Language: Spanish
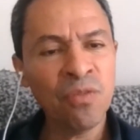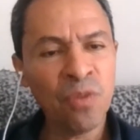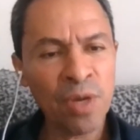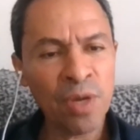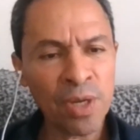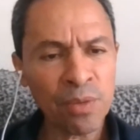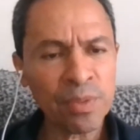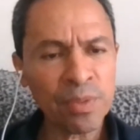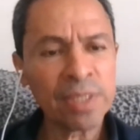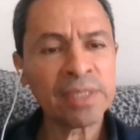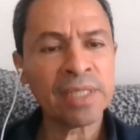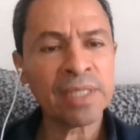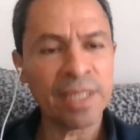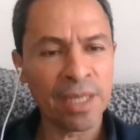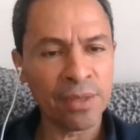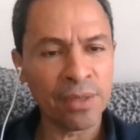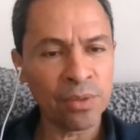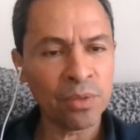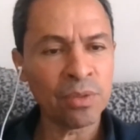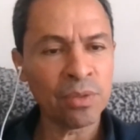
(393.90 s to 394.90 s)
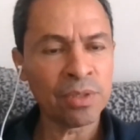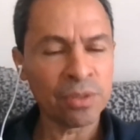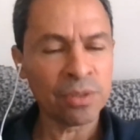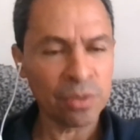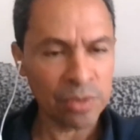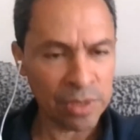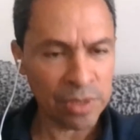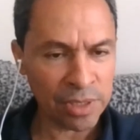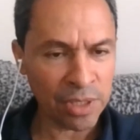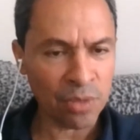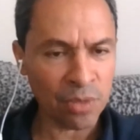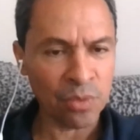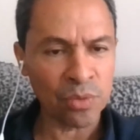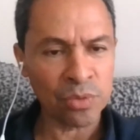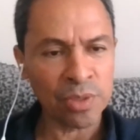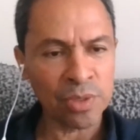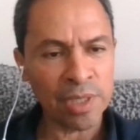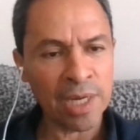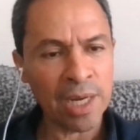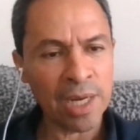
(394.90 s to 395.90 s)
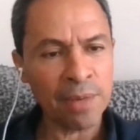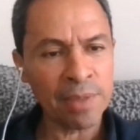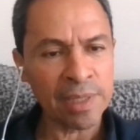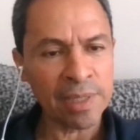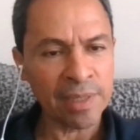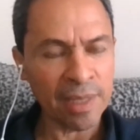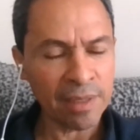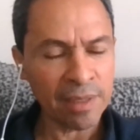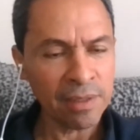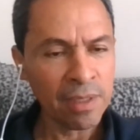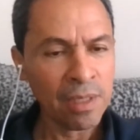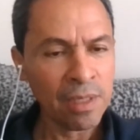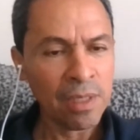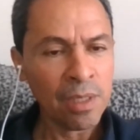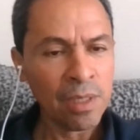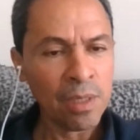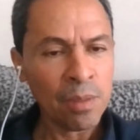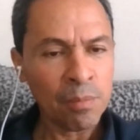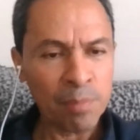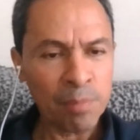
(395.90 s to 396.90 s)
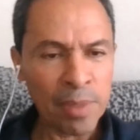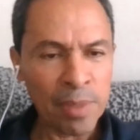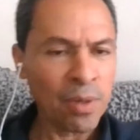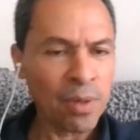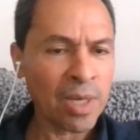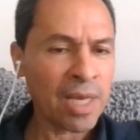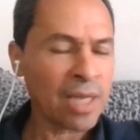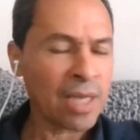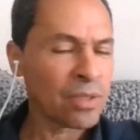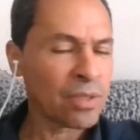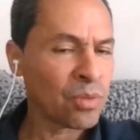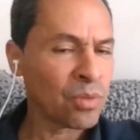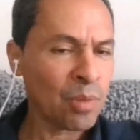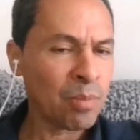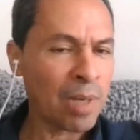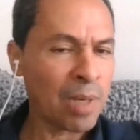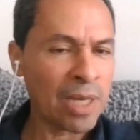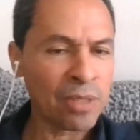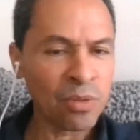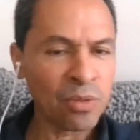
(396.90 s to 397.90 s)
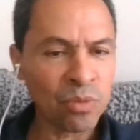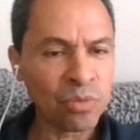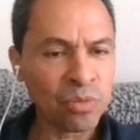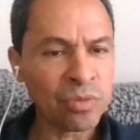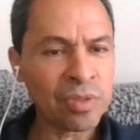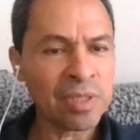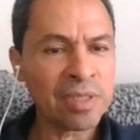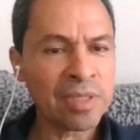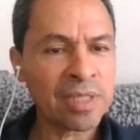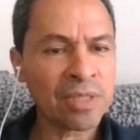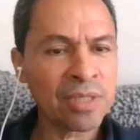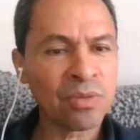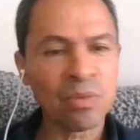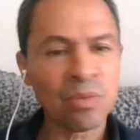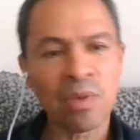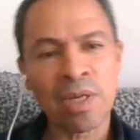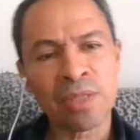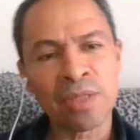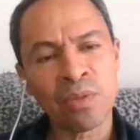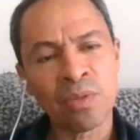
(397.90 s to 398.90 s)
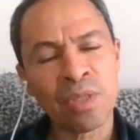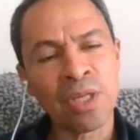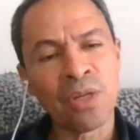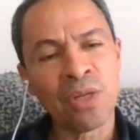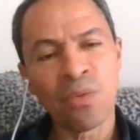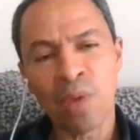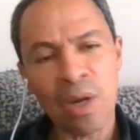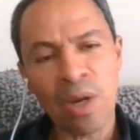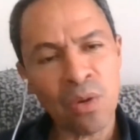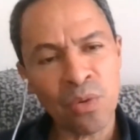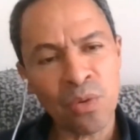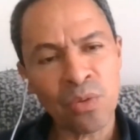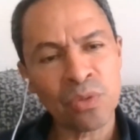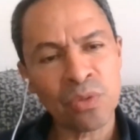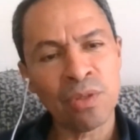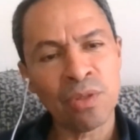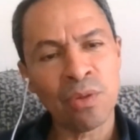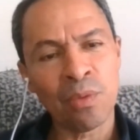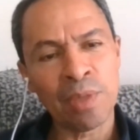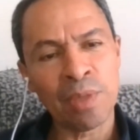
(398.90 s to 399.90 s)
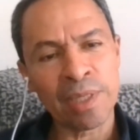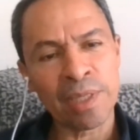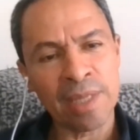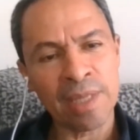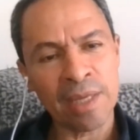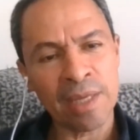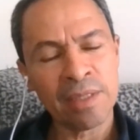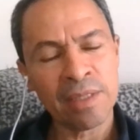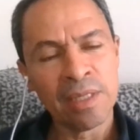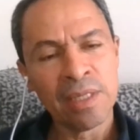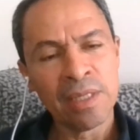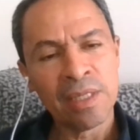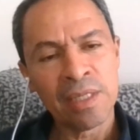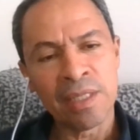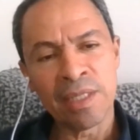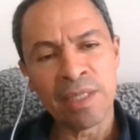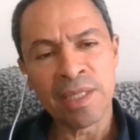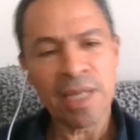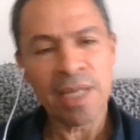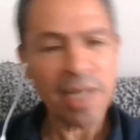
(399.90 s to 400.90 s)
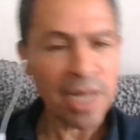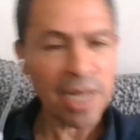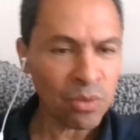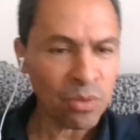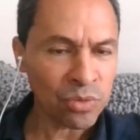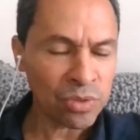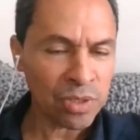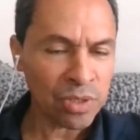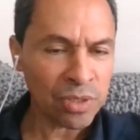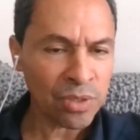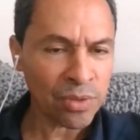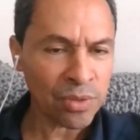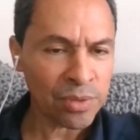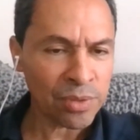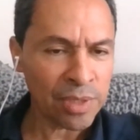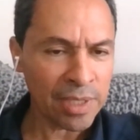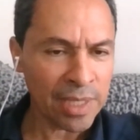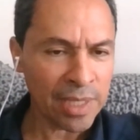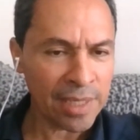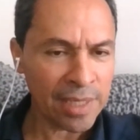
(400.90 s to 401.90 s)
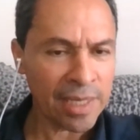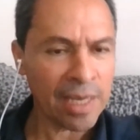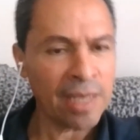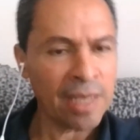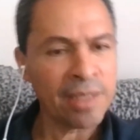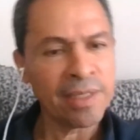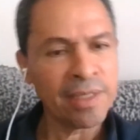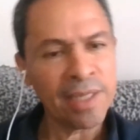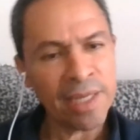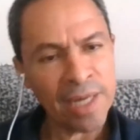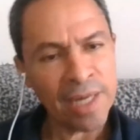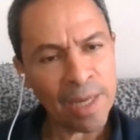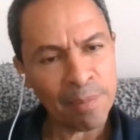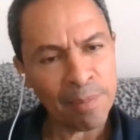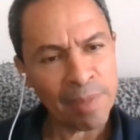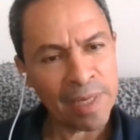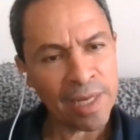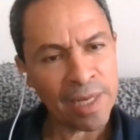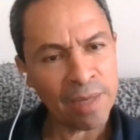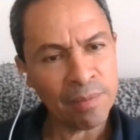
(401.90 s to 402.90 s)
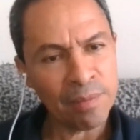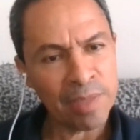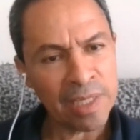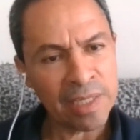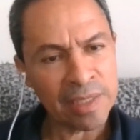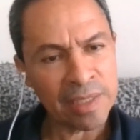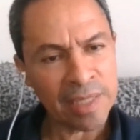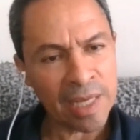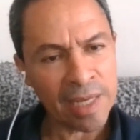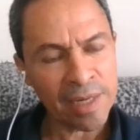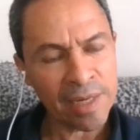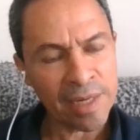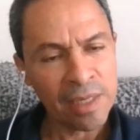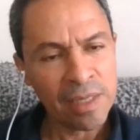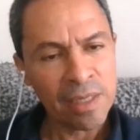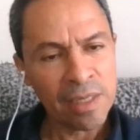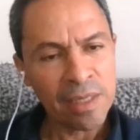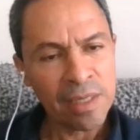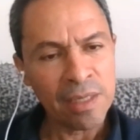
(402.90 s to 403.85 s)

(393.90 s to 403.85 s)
fuera un escenario en donde se conociera la verdad, pero el caso del Palacio de Justicia es un caso que no ha conocido verdad ni en la justicia ordinaria, ni en la penal militar,